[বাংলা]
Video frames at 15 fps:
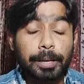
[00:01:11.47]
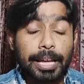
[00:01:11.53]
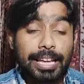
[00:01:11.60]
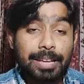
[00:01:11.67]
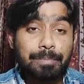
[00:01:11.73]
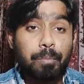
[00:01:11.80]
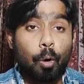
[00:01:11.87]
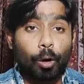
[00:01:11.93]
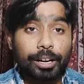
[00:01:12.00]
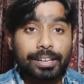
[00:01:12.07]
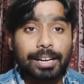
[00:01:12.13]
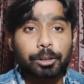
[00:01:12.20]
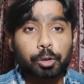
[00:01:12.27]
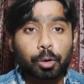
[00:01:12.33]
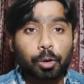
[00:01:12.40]
এই
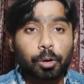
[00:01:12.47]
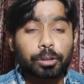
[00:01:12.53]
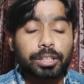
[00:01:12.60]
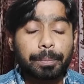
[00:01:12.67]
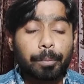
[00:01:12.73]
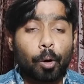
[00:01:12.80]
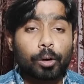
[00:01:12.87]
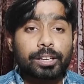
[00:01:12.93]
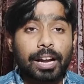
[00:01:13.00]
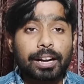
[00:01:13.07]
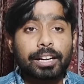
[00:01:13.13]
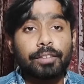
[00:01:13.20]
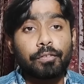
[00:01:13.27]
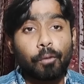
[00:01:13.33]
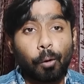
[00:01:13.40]
বলটার জন্য দীপক
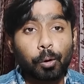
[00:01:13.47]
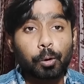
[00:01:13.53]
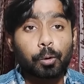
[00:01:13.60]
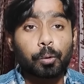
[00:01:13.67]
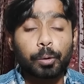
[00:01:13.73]
টাংরি ফলো